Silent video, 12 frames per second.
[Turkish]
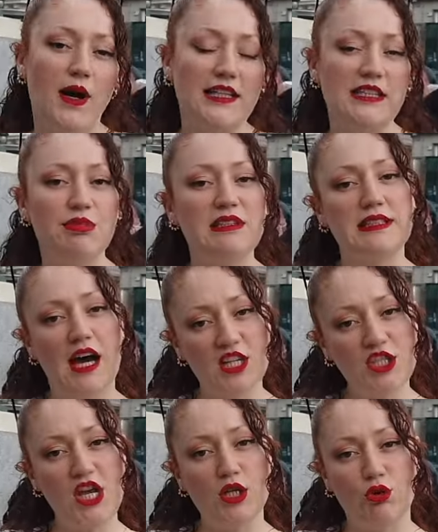Madrid bir
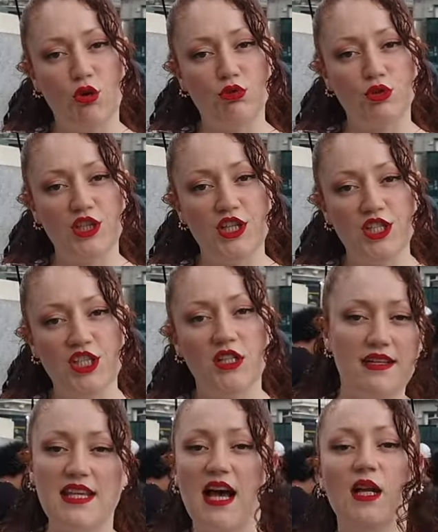dağ şehri olduğu için
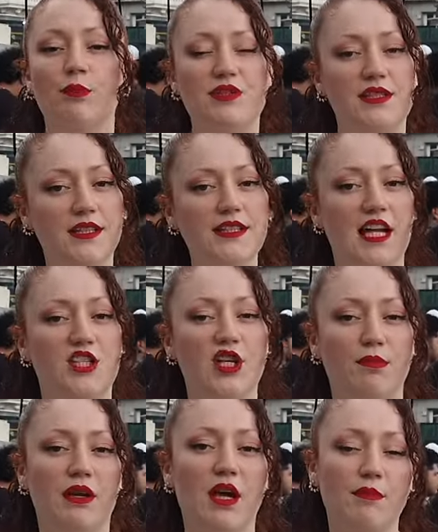çevresel yapısına dikkat
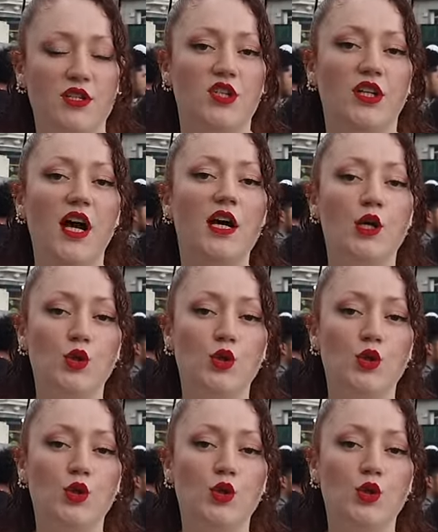çekmek amacıyla